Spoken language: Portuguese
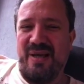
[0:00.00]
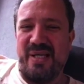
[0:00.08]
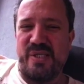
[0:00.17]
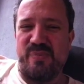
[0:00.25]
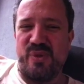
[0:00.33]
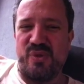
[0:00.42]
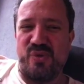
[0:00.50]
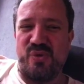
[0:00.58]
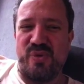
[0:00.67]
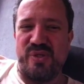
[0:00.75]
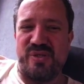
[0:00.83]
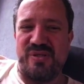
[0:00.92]
às
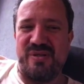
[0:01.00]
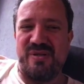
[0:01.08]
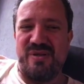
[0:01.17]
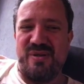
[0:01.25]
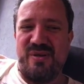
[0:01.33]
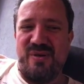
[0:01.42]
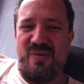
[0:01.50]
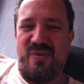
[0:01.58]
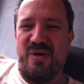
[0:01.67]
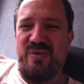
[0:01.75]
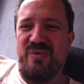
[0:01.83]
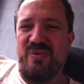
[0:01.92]
pessoas
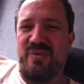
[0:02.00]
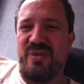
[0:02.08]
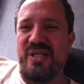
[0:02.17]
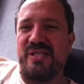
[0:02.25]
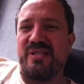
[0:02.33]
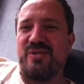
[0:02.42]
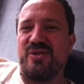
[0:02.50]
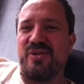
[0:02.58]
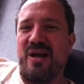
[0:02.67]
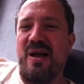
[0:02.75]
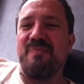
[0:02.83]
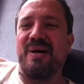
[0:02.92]
quando
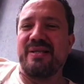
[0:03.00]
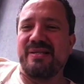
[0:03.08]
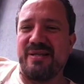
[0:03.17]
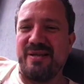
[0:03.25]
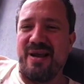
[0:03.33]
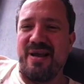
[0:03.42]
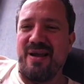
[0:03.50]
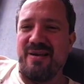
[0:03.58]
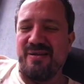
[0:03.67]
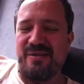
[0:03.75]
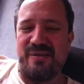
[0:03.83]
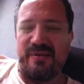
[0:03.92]
decidia aparecer a
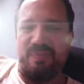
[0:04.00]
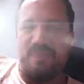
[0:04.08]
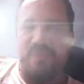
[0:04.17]
elas. Né?